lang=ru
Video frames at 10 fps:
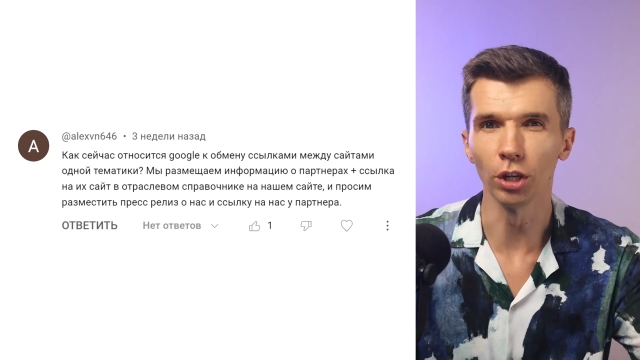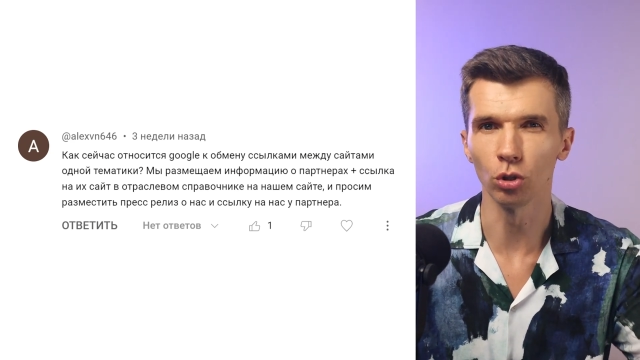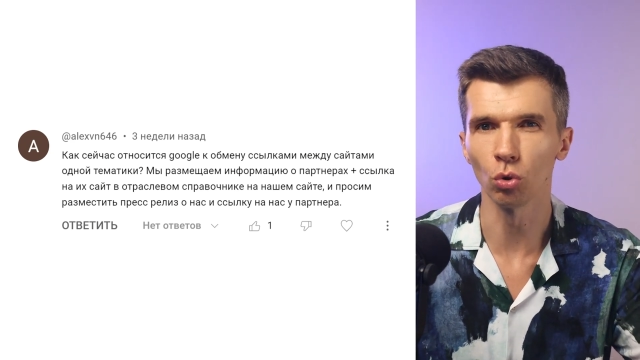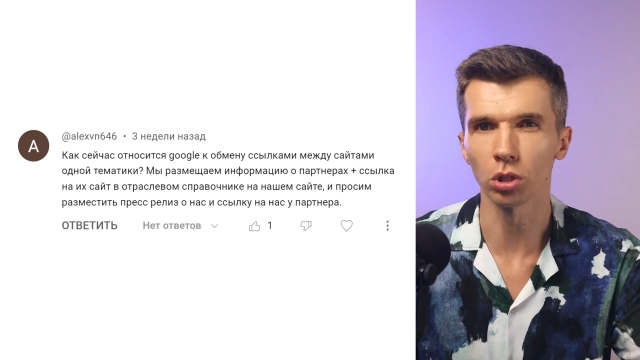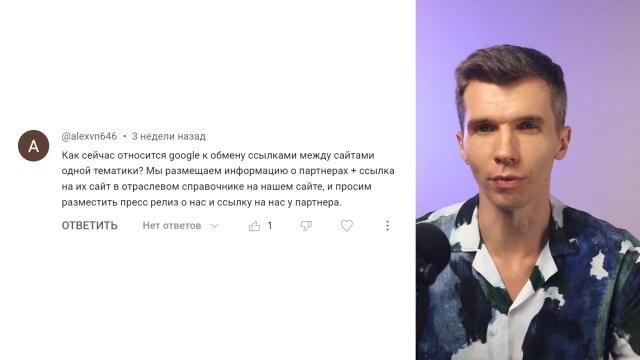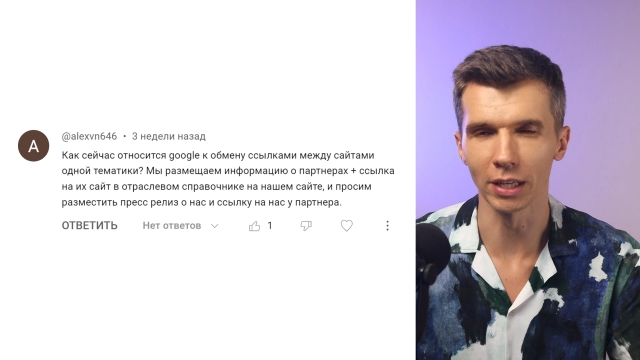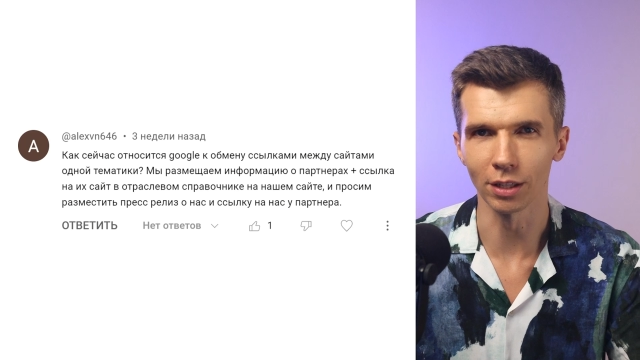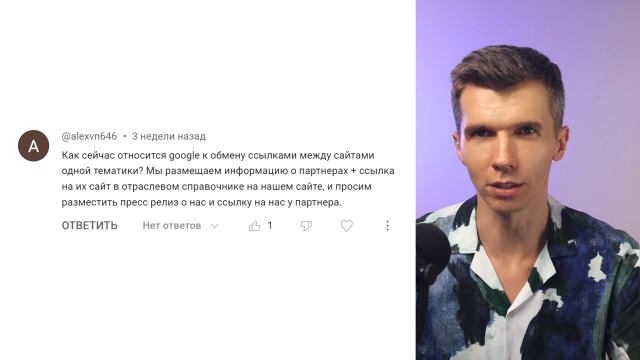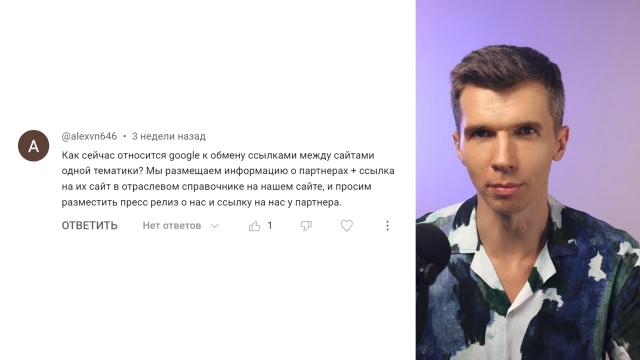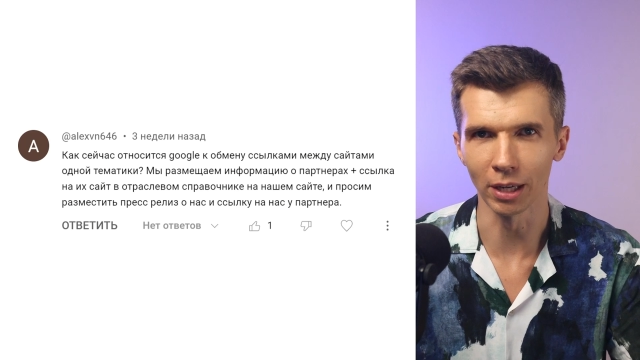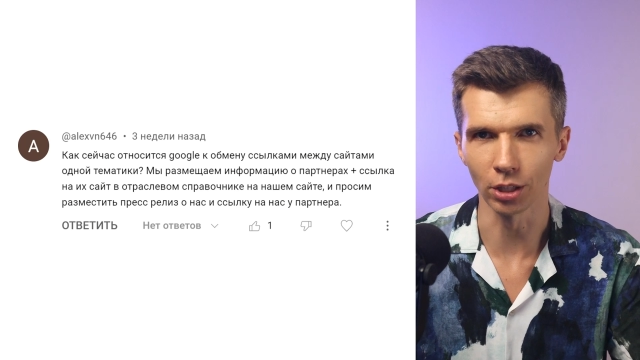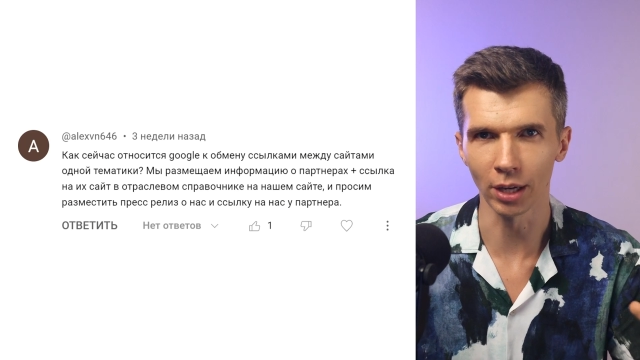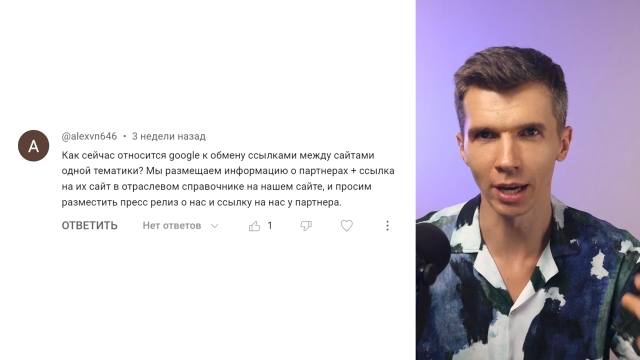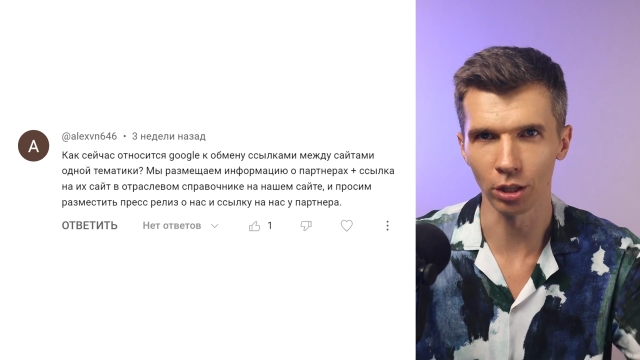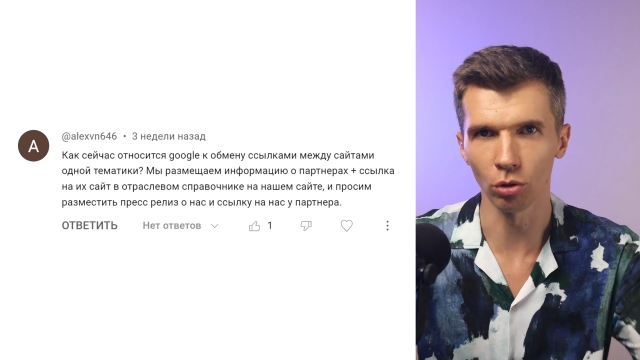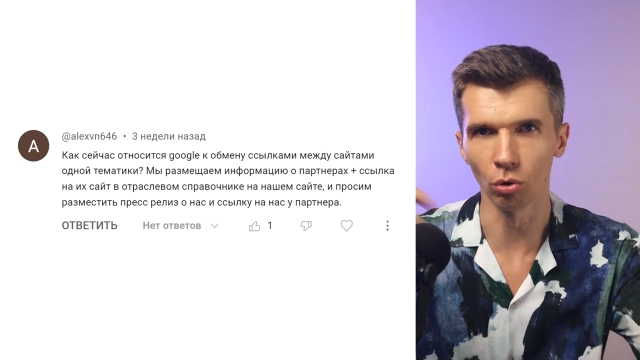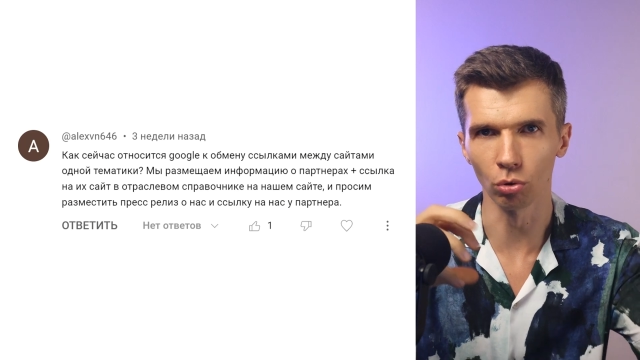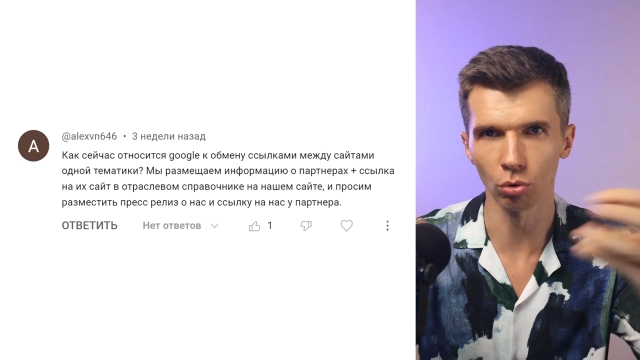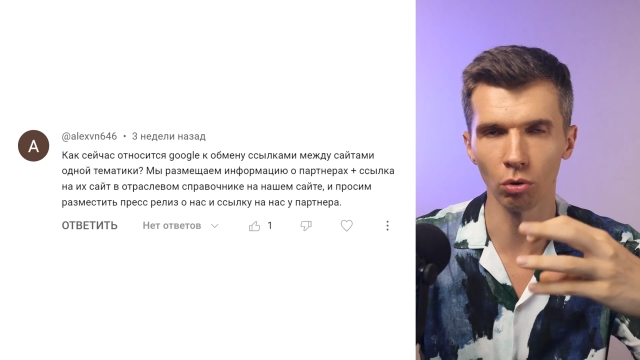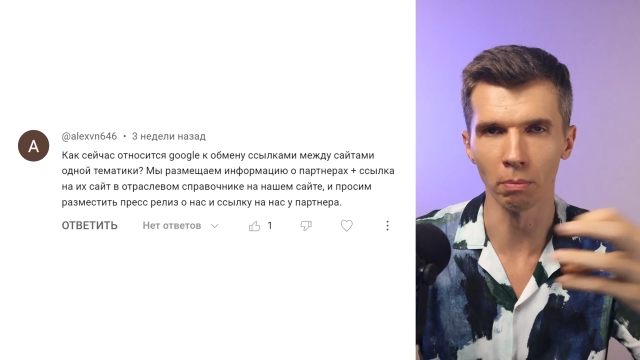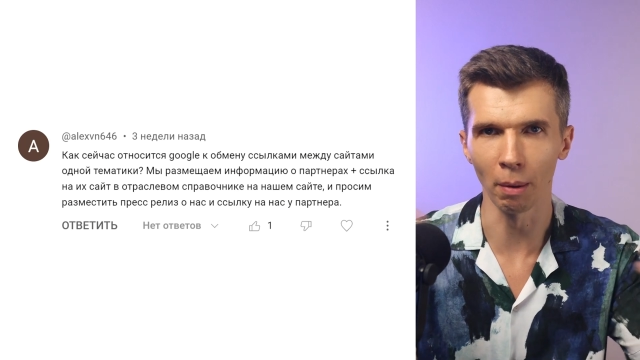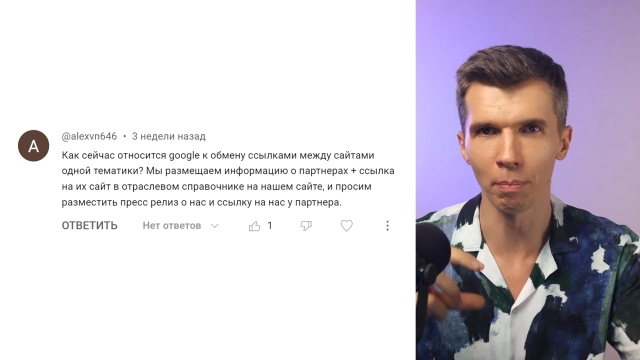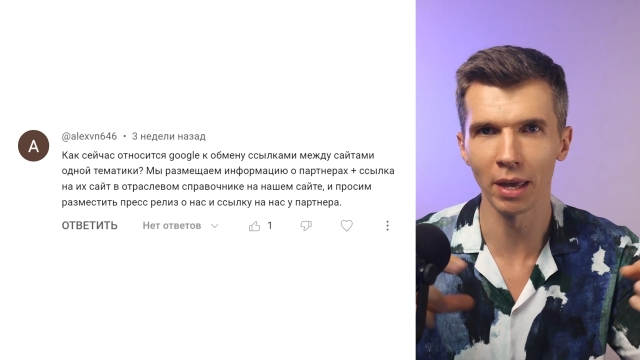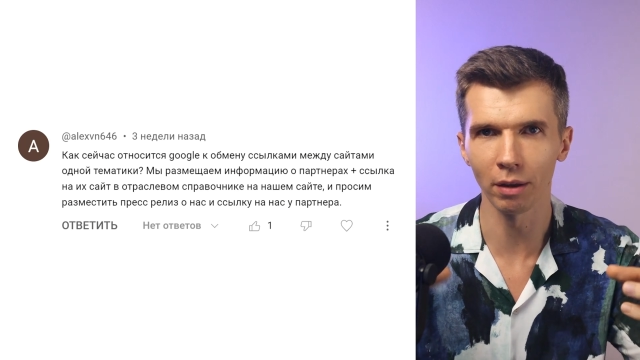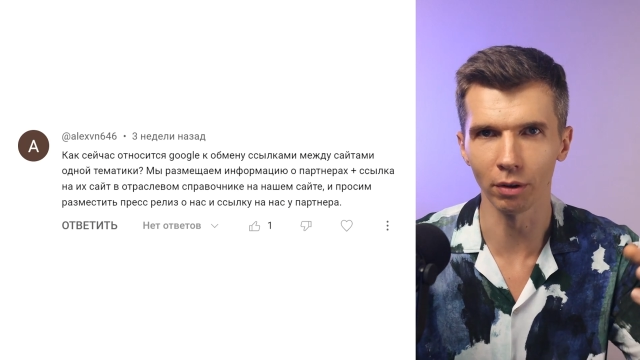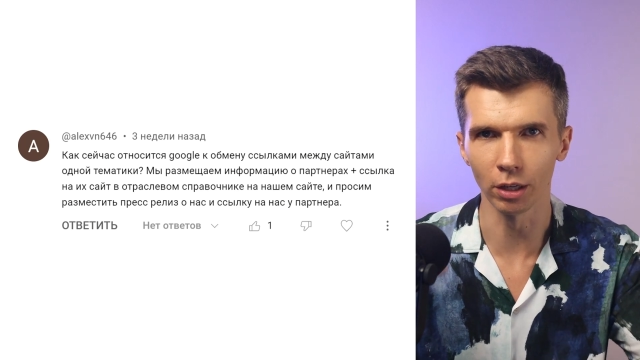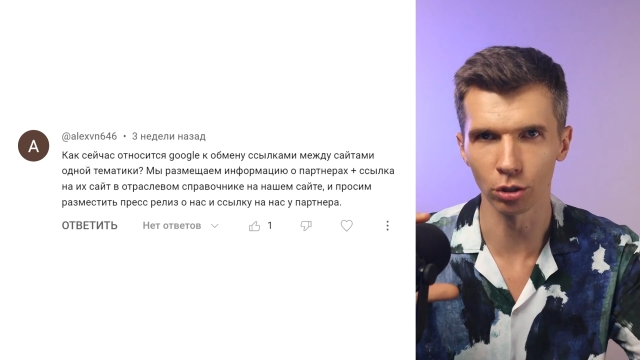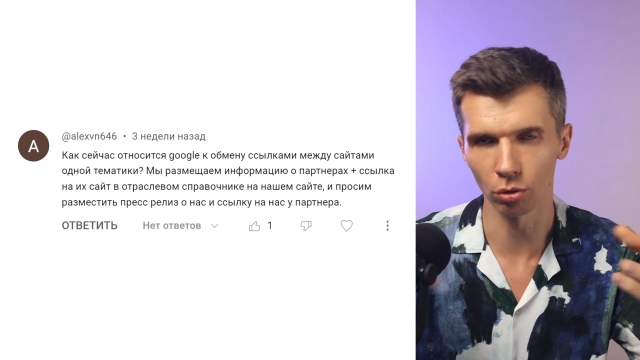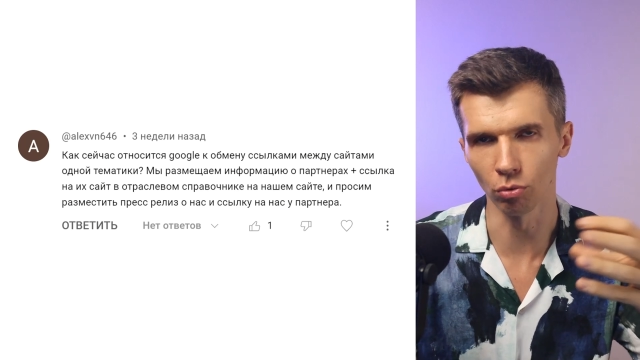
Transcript: ресурсов разных тематик, и они друг с другом обменивались,